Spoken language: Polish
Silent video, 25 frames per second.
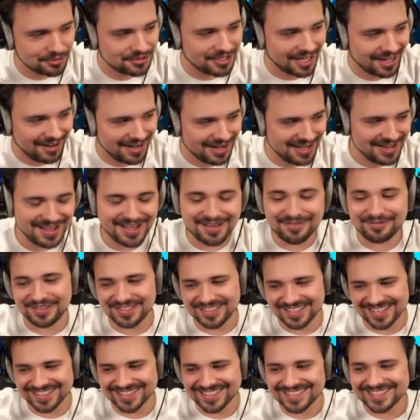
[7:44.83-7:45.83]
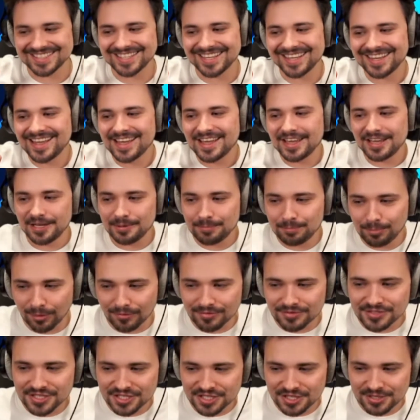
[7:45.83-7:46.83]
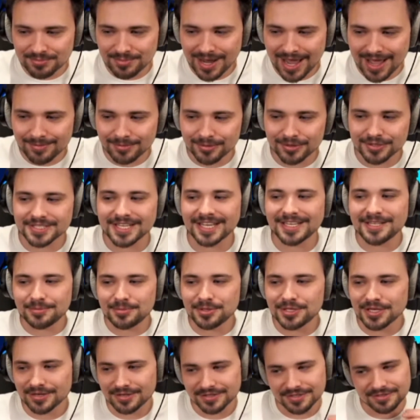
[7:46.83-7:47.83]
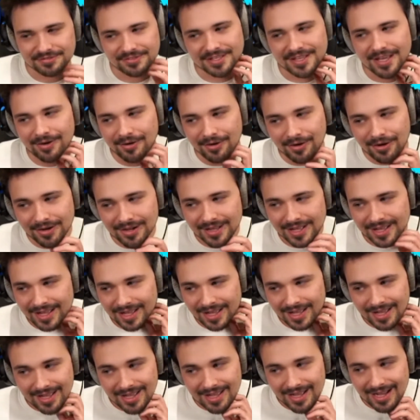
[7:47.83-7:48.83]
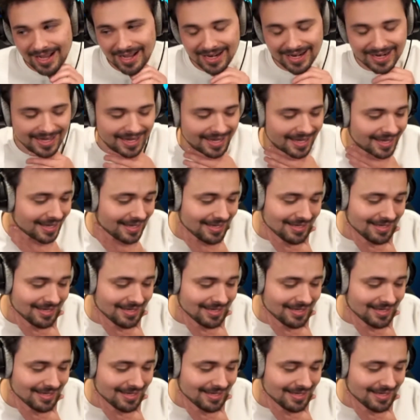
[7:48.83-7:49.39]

dalej, ewidentnie, i powstrzymałem to, zanim się rozwinęło, ale